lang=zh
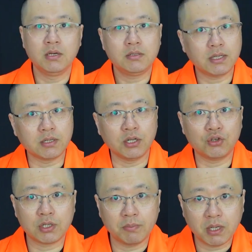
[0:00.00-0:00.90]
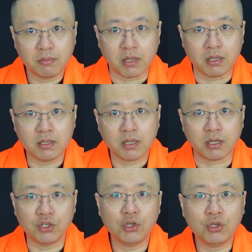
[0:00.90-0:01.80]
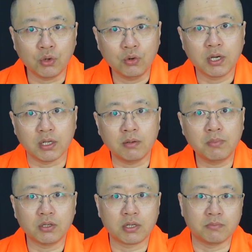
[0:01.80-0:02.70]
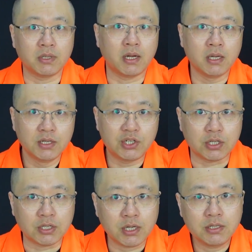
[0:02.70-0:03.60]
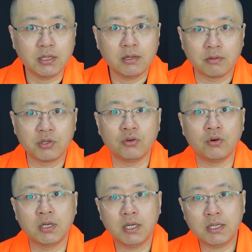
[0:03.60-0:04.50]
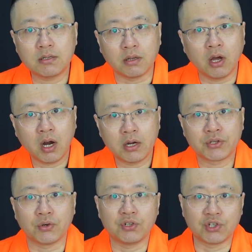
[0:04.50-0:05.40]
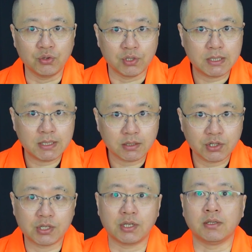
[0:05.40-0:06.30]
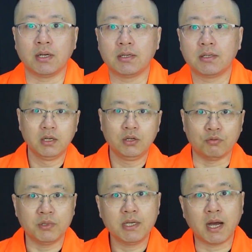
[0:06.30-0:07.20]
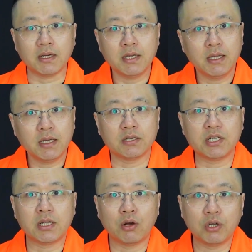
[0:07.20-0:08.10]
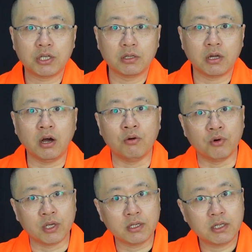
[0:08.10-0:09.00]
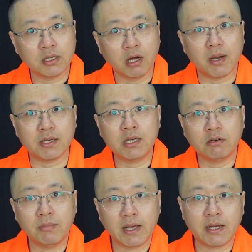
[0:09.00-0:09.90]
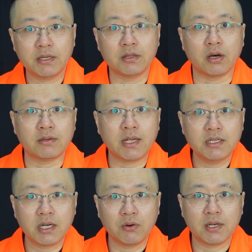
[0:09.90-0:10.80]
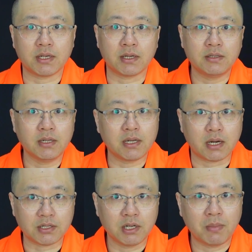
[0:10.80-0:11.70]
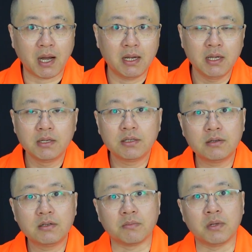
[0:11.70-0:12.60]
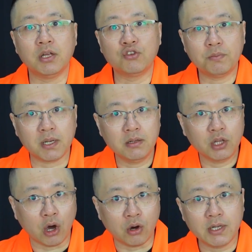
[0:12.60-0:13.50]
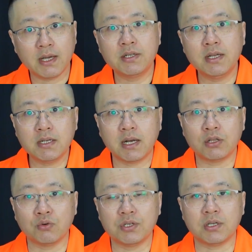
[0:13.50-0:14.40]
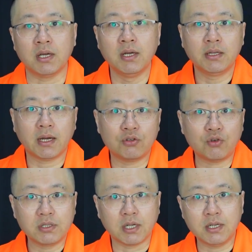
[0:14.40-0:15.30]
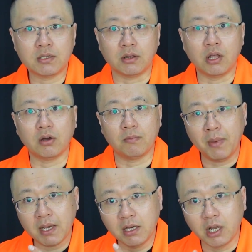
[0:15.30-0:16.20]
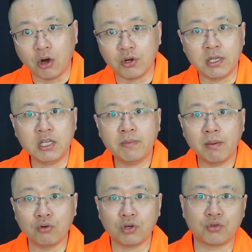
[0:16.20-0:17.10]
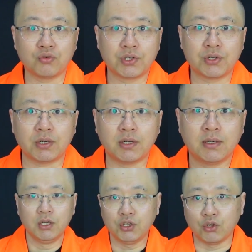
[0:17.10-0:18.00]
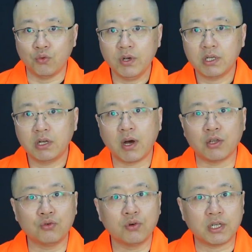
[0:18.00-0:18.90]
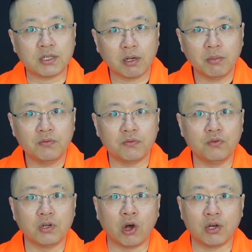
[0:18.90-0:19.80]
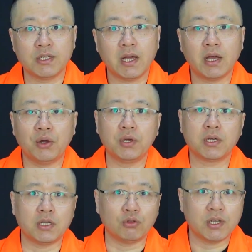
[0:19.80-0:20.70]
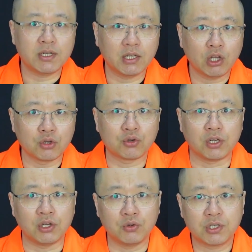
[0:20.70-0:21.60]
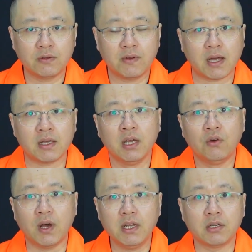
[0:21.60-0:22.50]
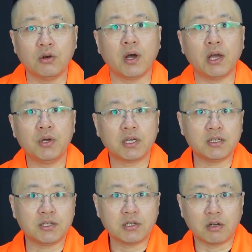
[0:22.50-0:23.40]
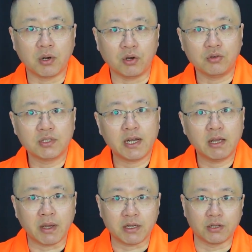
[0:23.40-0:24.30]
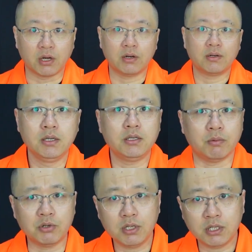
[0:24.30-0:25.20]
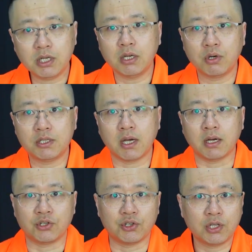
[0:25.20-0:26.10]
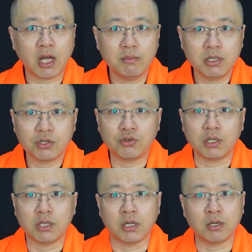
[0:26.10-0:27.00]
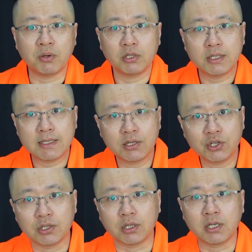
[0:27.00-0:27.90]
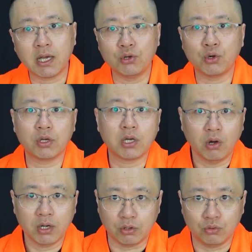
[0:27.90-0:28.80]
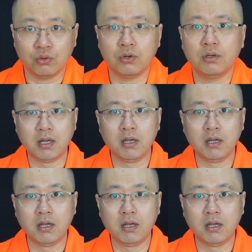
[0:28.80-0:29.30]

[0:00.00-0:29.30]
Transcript: 再者呢，就身边的门店，就有可能碰到什么呢？几年前的 C P U， 一整套二手，只有机箱是新的。我们这个行业内呢，经常会听到哦，某一个店老板下午卖台电脑三千块钱挣两千八，这是什么呢？就别人淘汰扔下来的东西，他给装成一整套卖给老人，一般不会出事。 有问题的话，如果你上门服务，老人家还会给你端茶倒水、留吃饭，完了以后还会给你介绍朋友再来买电脑，也不是一定会这样，只是他们这个群体呢，碰到这些事情的概率会高很多。